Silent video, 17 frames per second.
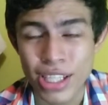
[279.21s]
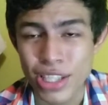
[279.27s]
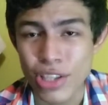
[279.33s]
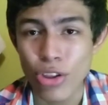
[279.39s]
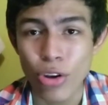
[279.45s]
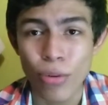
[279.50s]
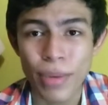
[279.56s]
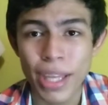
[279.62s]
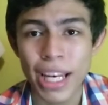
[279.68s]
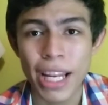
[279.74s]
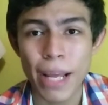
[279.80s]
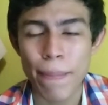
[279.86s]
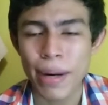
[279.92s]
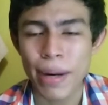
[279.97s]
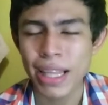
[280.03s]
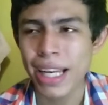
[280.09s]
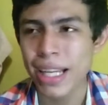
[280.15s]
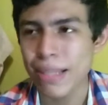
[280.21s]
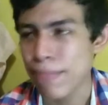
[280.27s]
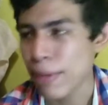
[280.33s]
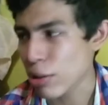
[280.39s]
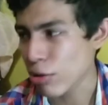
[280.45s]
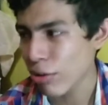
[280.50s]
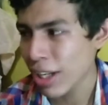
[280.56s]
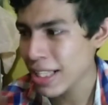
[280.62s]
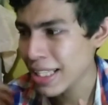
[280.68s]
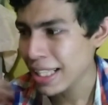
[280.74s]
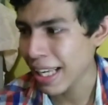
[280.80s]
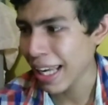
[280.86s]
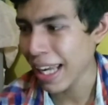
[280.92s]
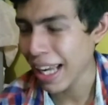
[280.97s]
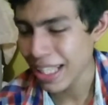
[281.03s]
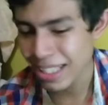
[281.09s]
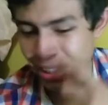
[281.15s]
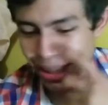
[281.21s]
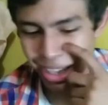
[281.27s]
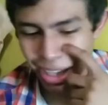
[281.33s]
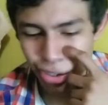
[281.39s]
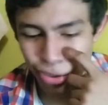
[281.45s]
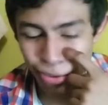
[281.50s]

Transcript: no viene de parte de las personas que hacen daño,